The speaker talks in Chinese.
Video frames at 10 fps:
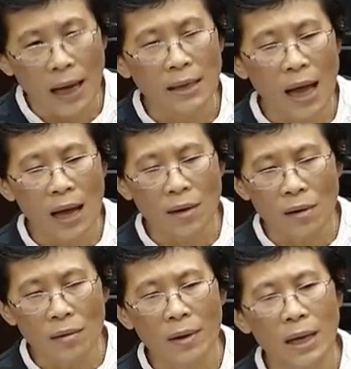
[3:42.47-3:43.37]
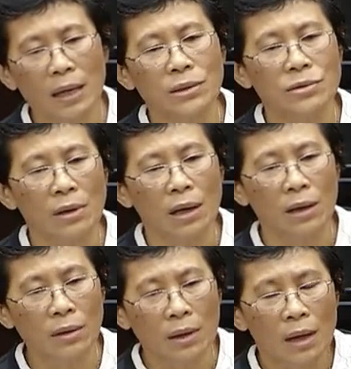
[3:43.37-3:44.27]
台大工卫
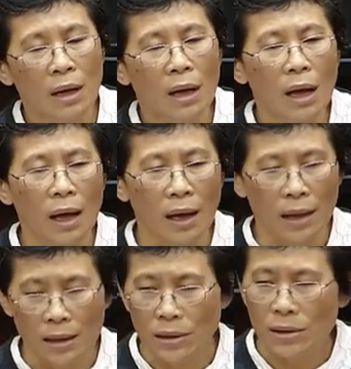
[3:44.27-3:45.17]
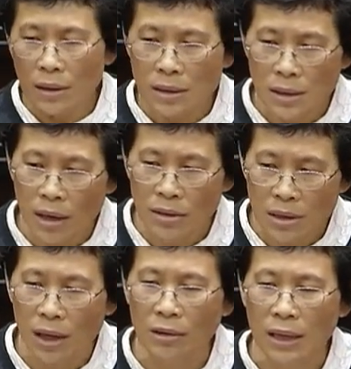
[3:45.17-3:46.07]
学。呃，教
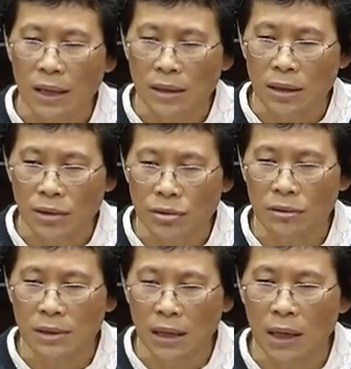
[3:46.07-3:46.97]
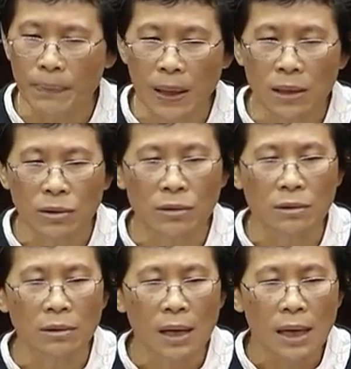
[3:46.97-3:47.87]
授也提出，这个病
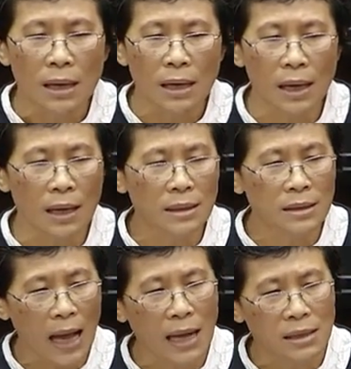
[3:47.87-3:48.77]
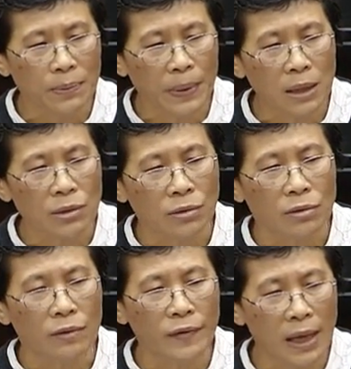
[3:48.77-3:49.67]
毒跟 SARS 病
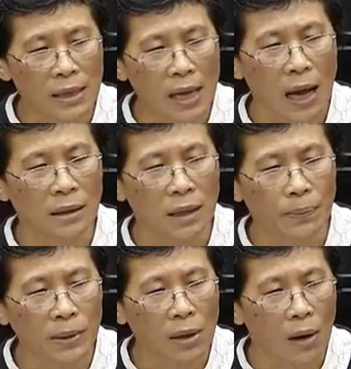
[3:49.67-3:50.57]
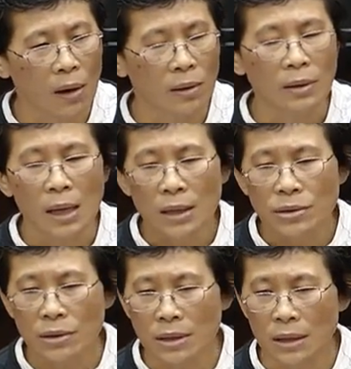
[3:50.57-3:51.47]
毒非常的不同，
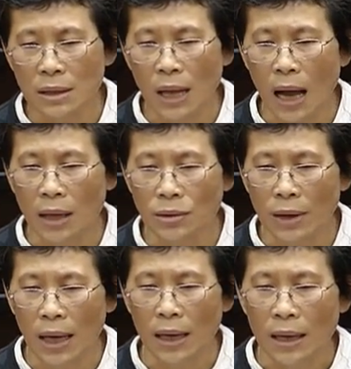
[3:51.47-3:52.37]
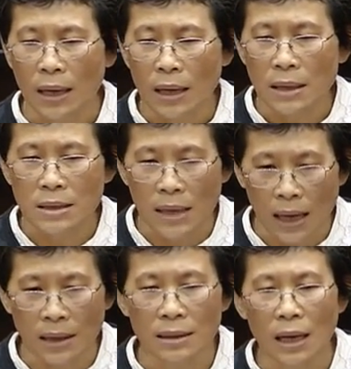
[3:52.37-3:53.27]
就是它对
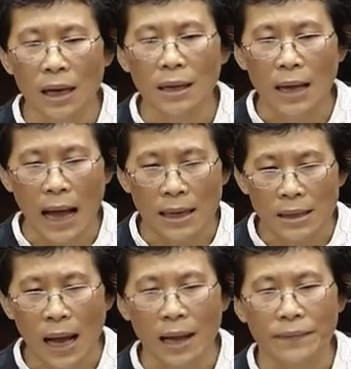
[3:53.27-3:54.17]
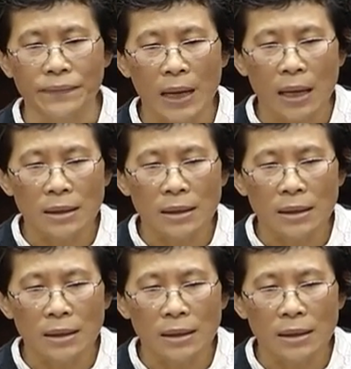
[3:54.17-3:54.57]
人的感染，